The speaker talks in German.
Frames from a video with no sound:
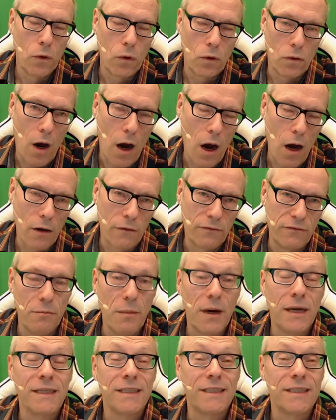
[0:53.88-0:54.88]
ja, wenn
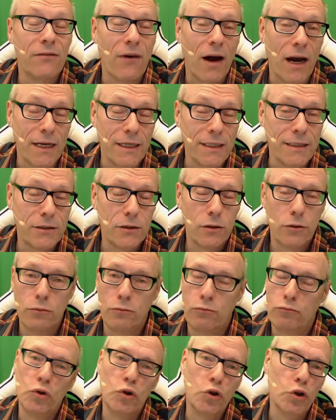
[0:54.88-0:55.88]
man es weiß,
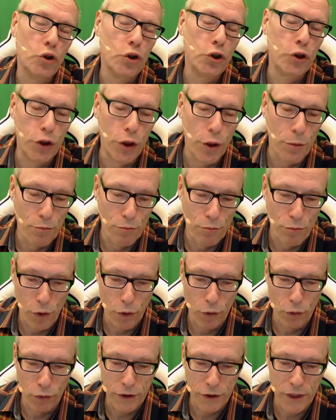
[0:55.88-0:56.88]

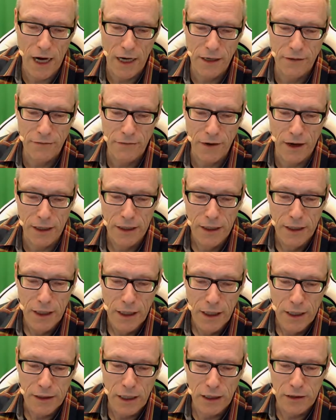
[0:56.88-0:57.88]
simpel und einfach.
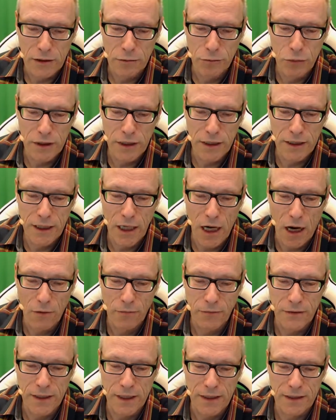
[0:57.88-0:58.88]
Dazu müsst ihr hier
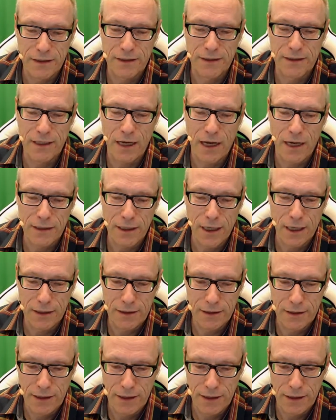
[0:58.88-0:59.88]
auf das
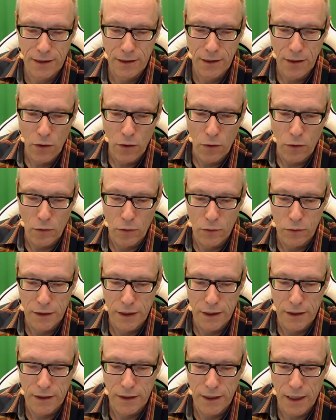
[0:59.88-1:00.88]
Zahnrad gehen und
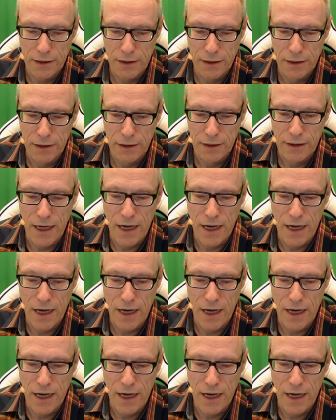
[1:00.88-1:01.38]
dann die